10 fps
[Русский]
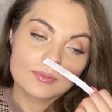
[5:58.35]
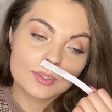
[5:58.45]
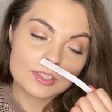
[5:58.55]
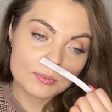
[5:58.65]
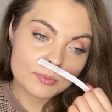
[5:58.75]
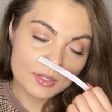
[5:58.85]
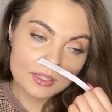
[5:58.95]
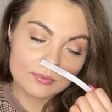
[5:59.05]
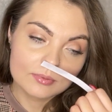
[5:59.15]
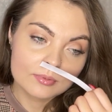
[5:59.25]
но тем не
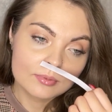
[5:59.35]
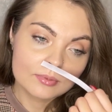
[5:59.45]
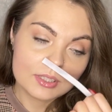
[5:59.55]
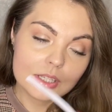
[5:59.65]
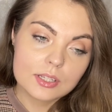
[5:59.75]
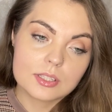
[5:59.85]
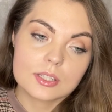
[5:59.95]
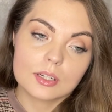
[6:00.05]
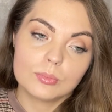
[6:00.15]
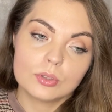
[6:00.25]
менее или здесь
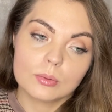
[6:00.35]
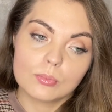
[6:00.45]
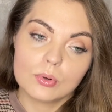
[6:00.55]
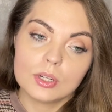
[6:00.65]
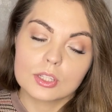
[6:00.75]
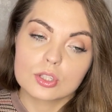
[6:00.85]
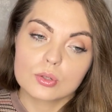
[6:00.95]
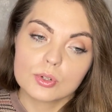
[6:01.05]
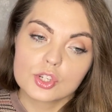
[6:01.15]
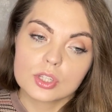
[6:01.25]
как будто более
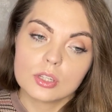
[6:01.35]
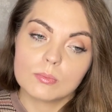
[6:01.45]
сочный,